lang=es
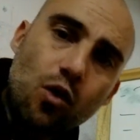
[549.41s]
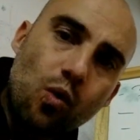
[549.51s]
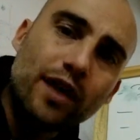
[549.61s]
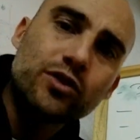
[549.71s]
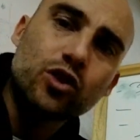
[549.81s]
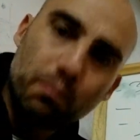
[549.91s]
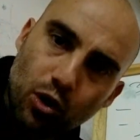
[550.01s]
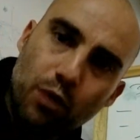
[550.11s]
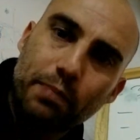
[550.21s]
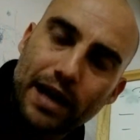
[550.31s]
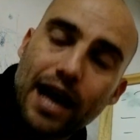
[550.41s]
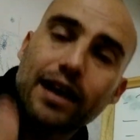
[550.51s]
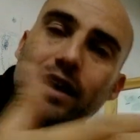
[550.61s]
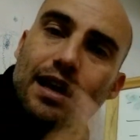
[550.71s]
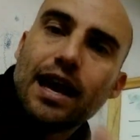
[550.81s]
¿cuánto puedo
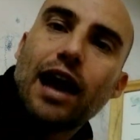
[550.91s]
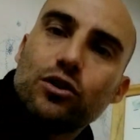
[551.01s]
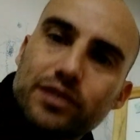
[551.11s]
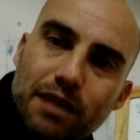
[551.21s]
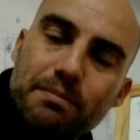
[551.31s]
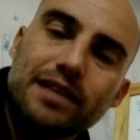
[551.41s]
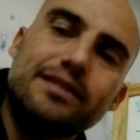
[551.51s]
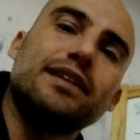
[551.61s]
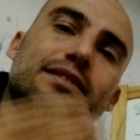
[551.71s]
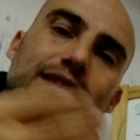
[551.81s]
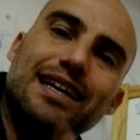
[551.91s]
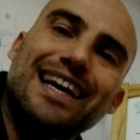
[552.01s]
esperar a los 3 meses?